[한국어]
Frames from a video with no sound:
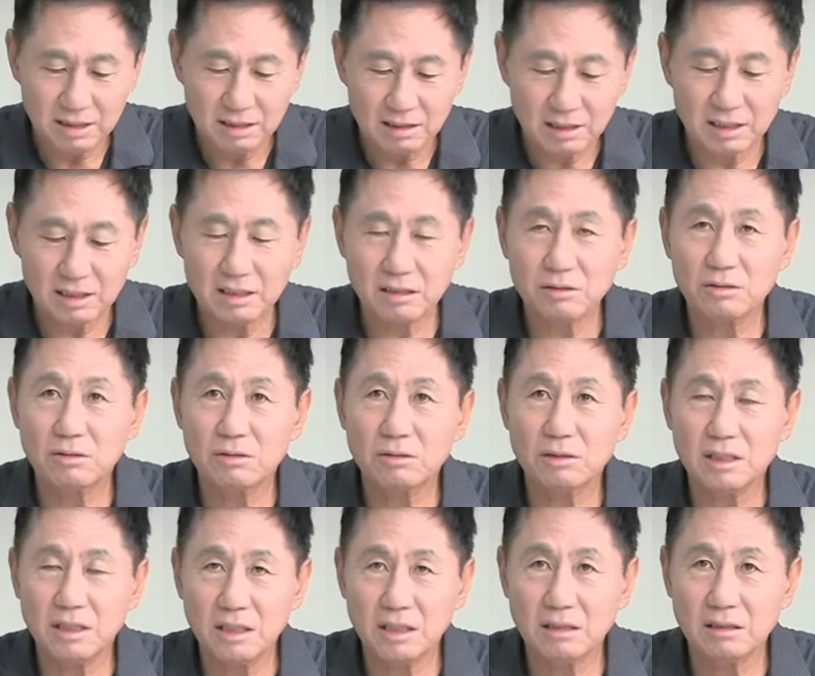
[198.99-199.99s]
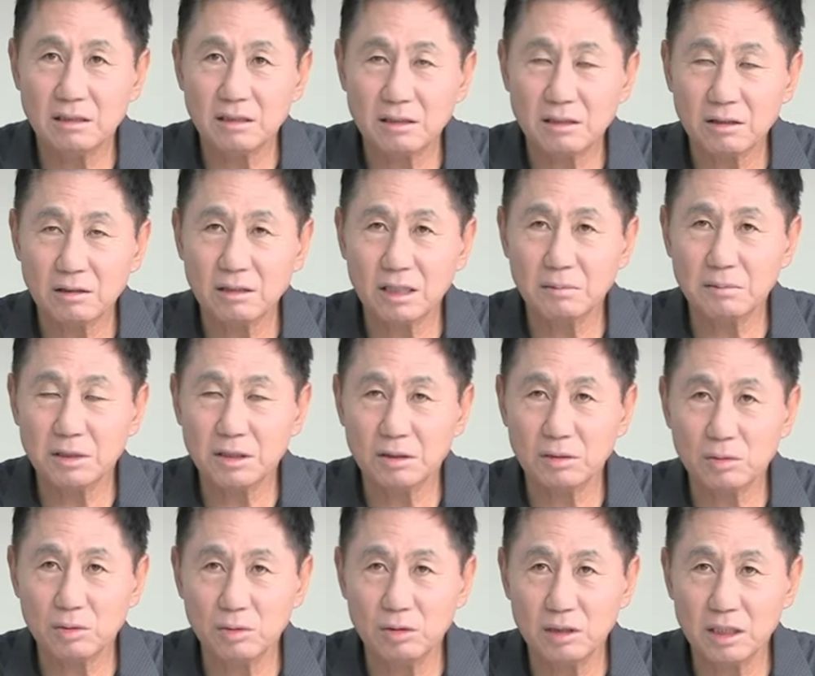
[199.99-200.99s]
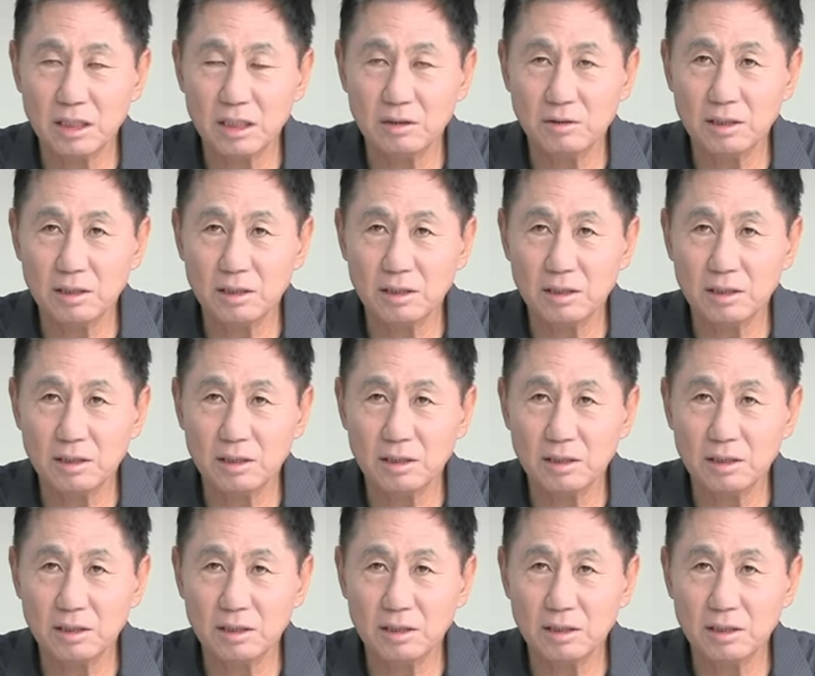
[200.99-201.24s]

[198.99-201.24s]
대장동 이익을 성남시로 돌리기